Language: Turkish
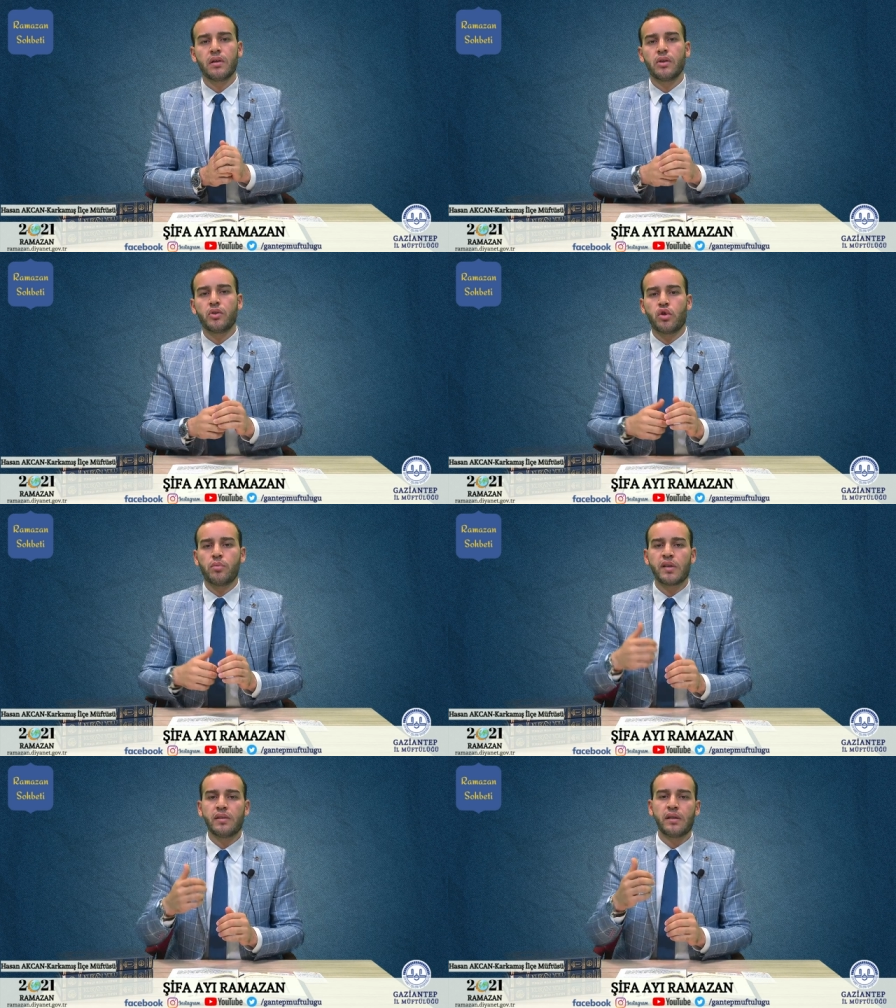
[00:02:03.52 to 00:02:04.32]

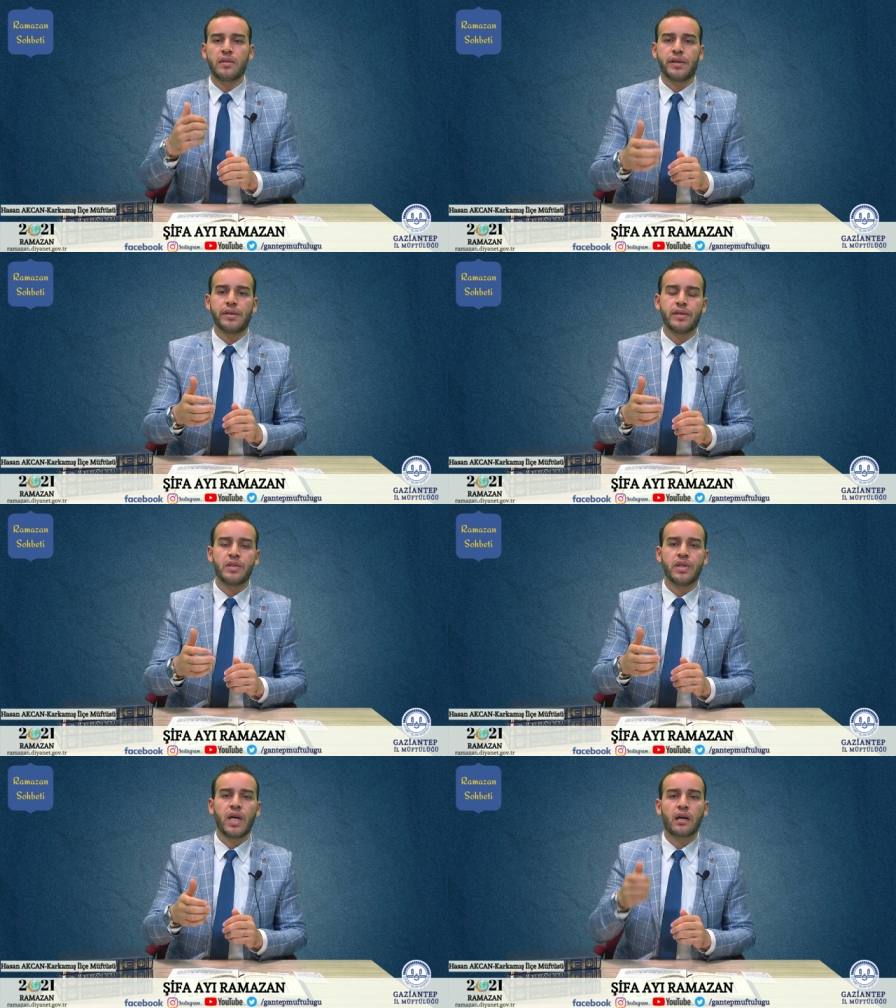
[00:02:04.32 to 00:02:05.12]
cömertlik
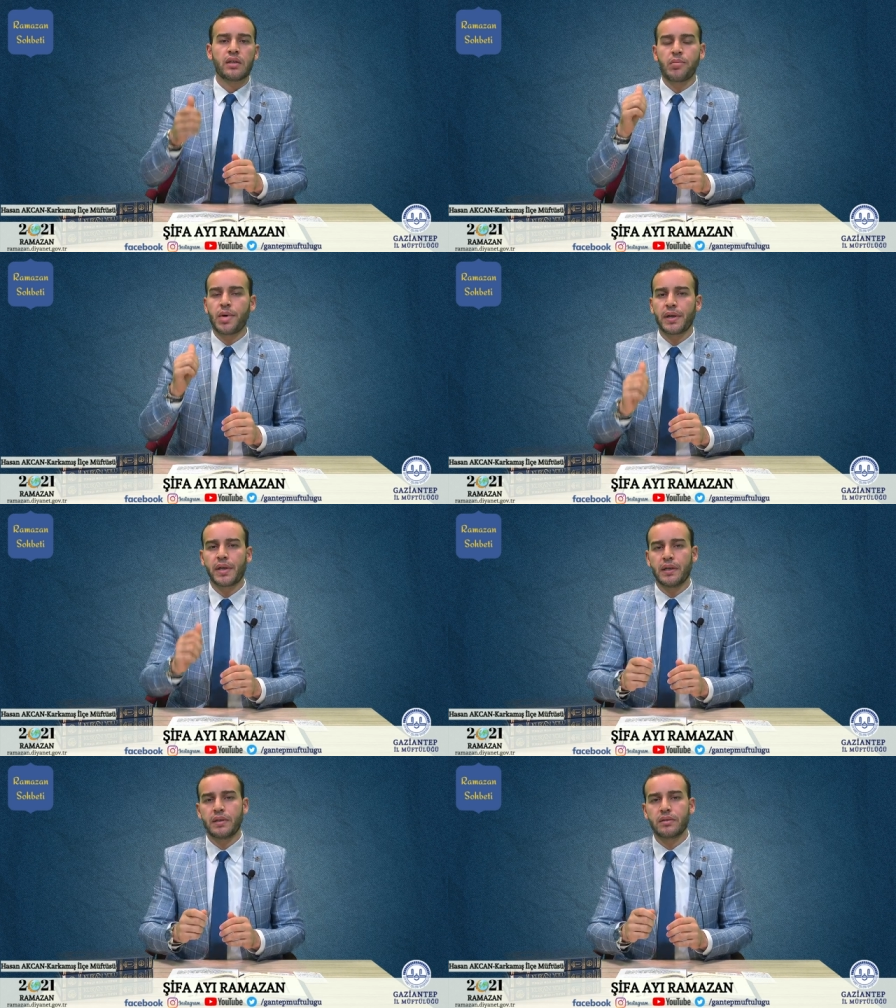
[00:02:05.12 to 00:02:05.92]
denilince akla para
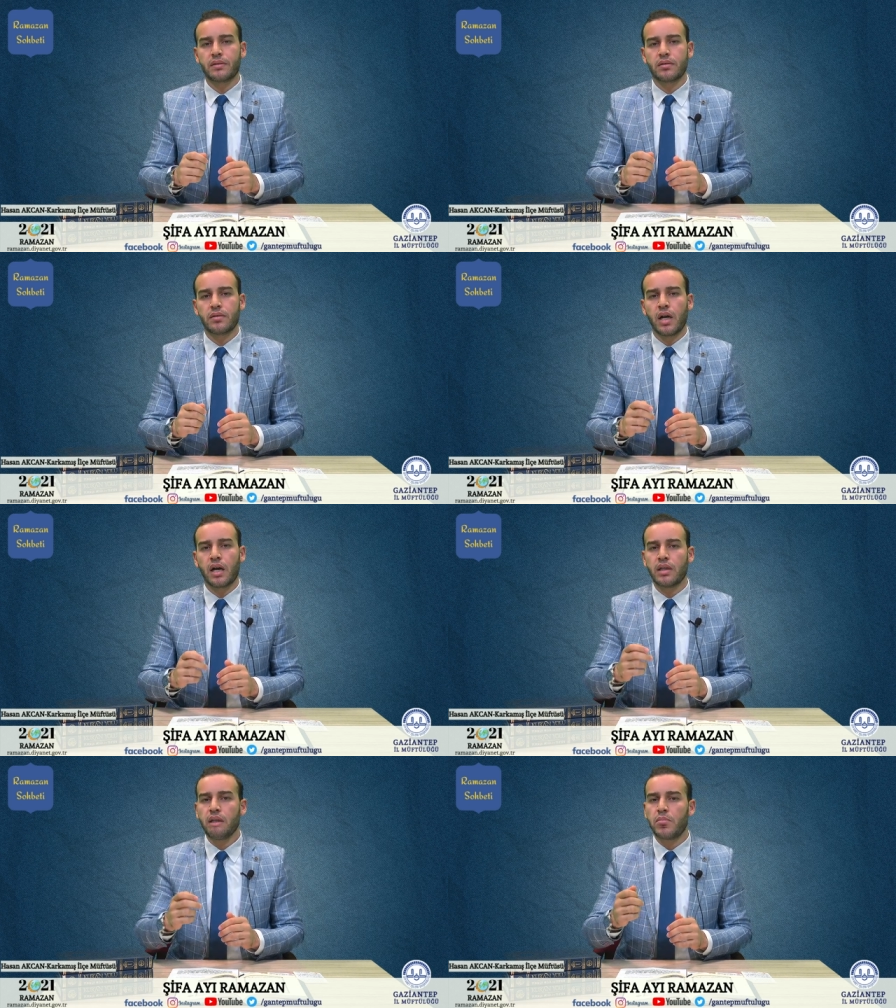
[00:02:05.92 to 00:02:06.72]
gelir.
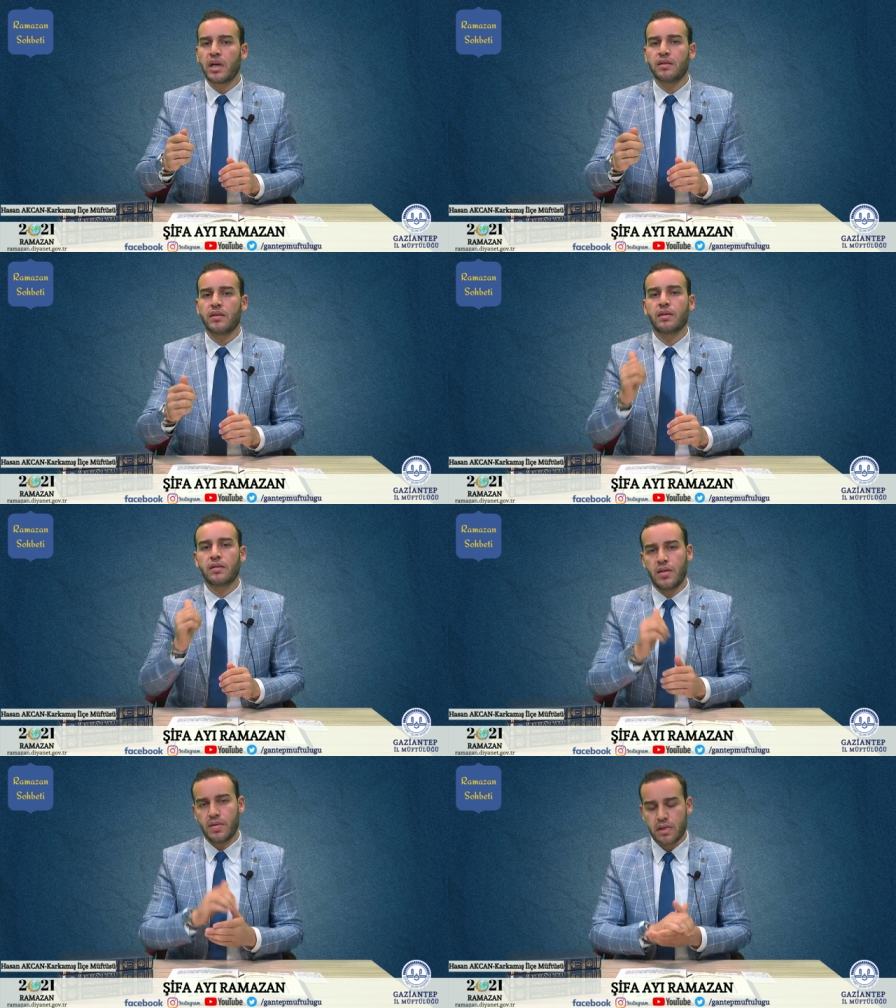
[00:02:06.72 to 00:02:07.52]
Akla maddiyat
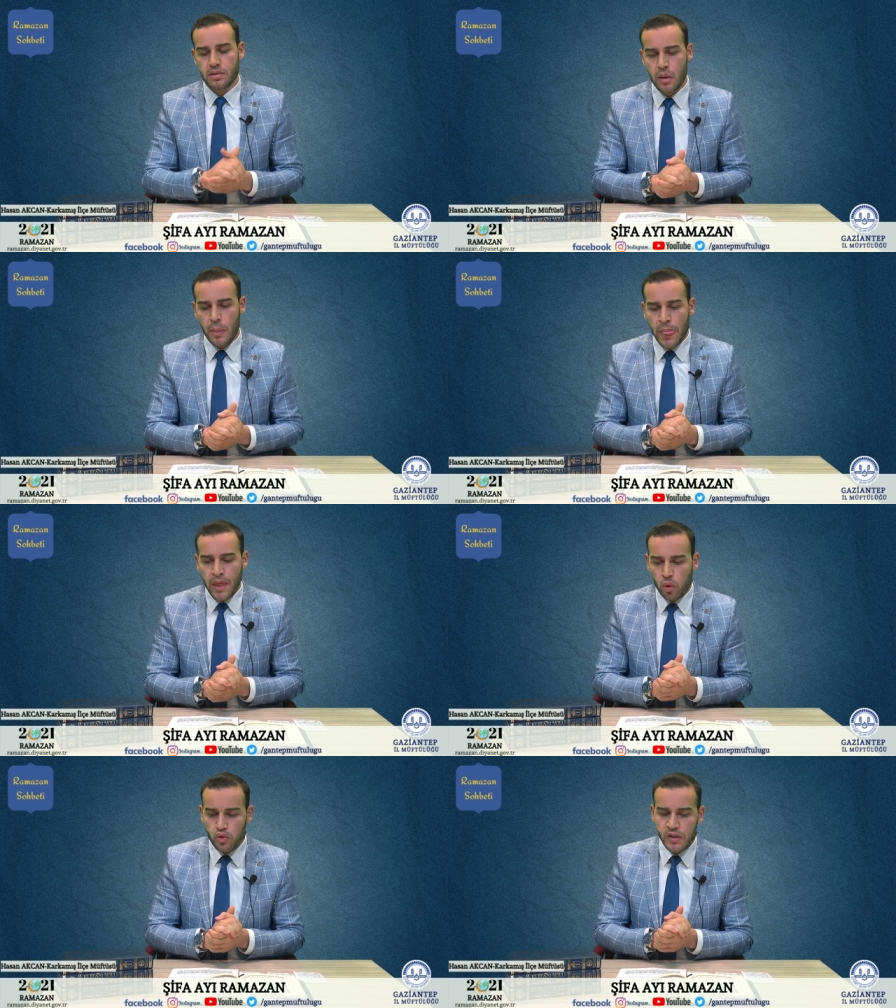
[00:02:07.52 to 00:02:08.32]
gelir.
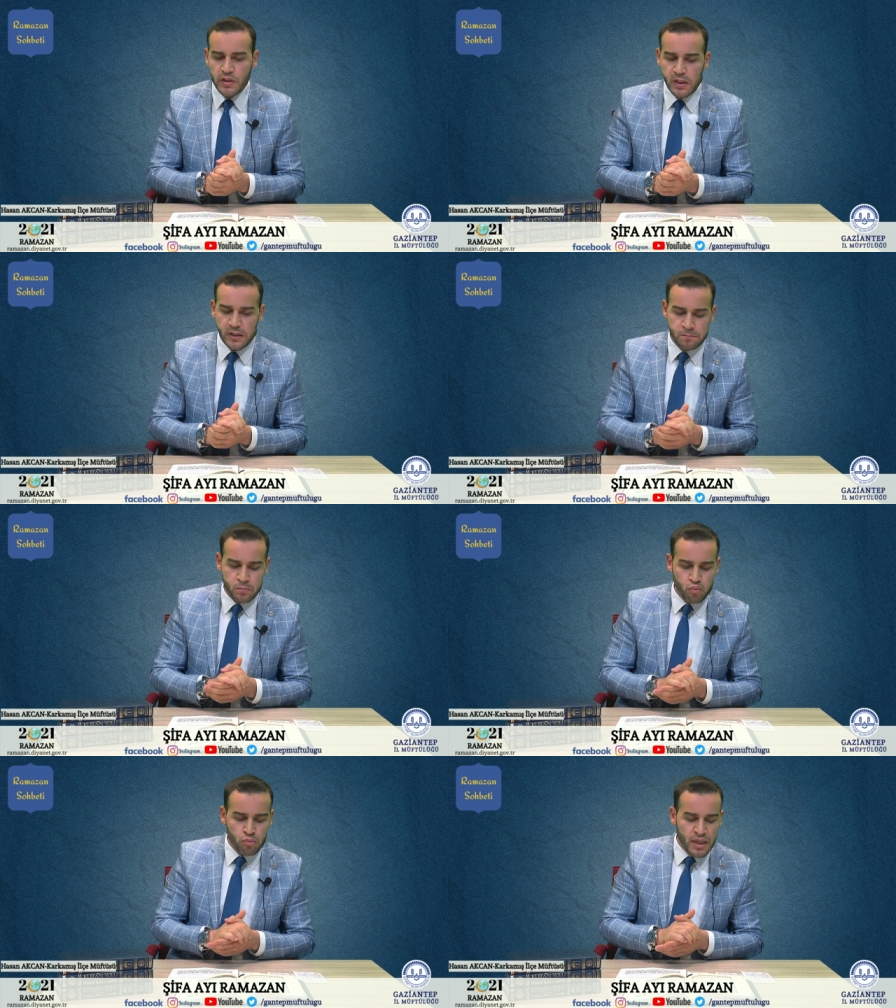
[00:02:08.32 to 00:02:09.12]
Oysa ki
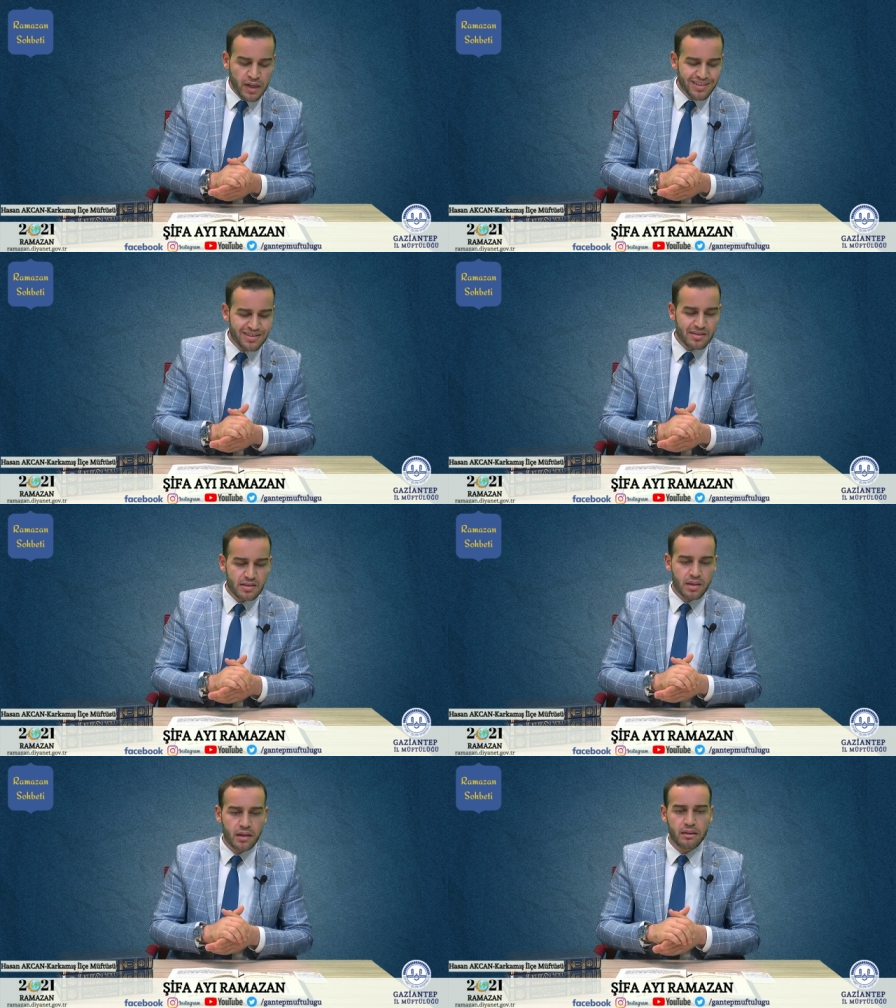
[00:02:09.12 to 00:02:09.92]
asr-ı
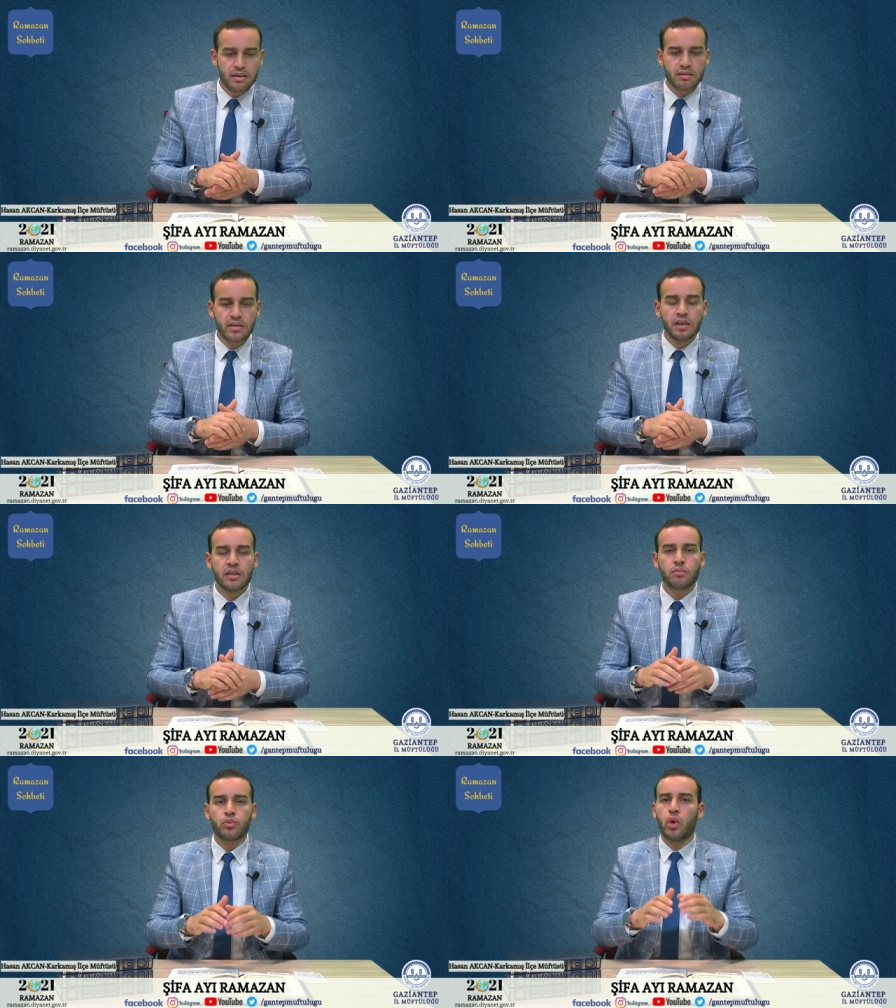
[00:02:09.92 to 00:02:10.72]
saadette
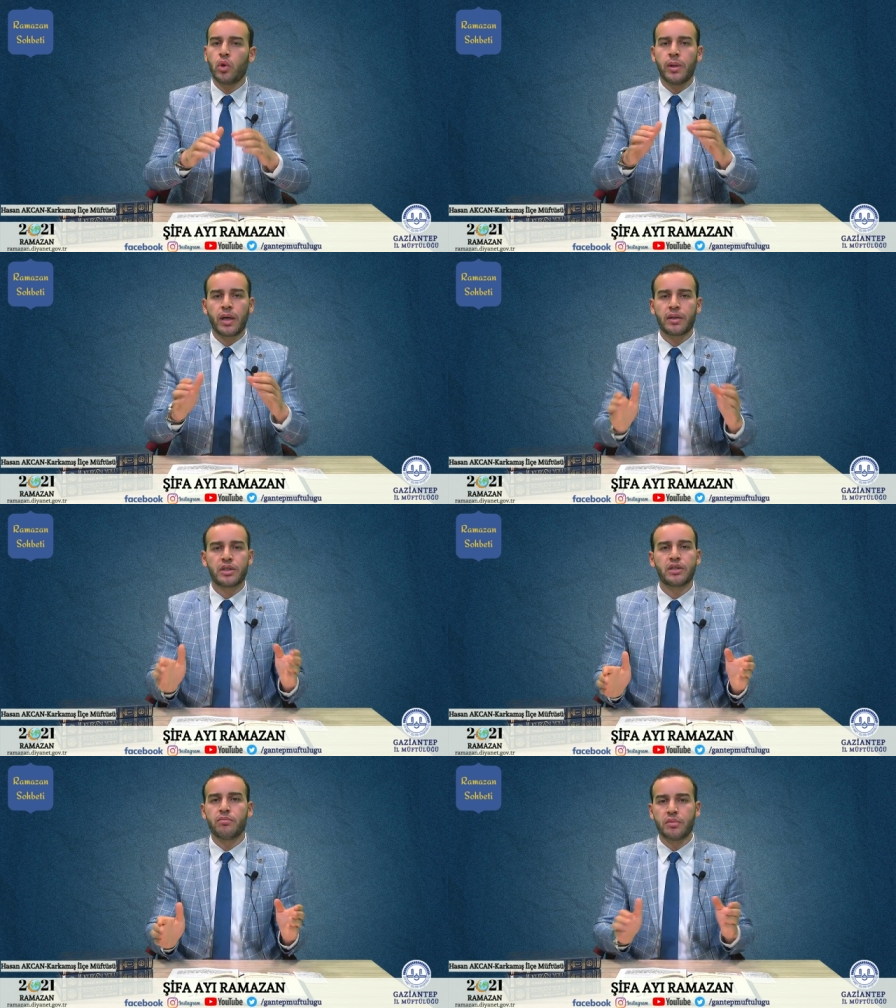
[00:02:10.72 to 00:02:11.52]
bu öyle
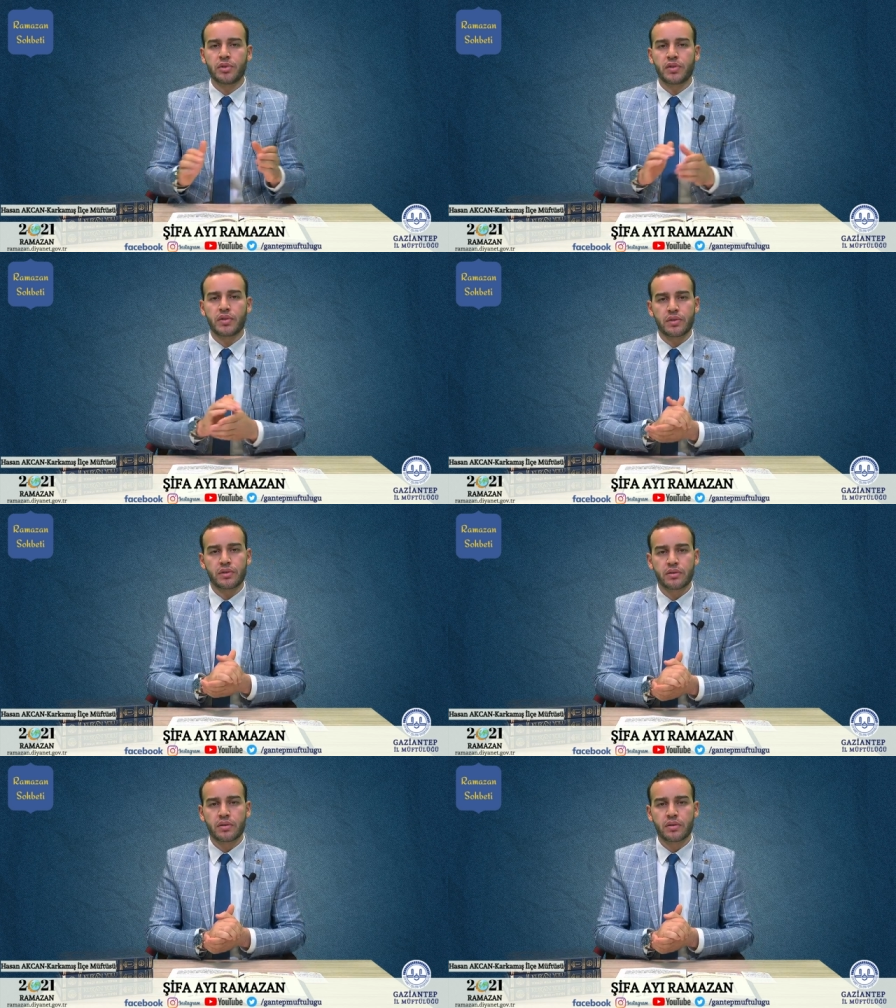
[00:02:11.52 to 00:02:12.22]
anlaşılmamıştır.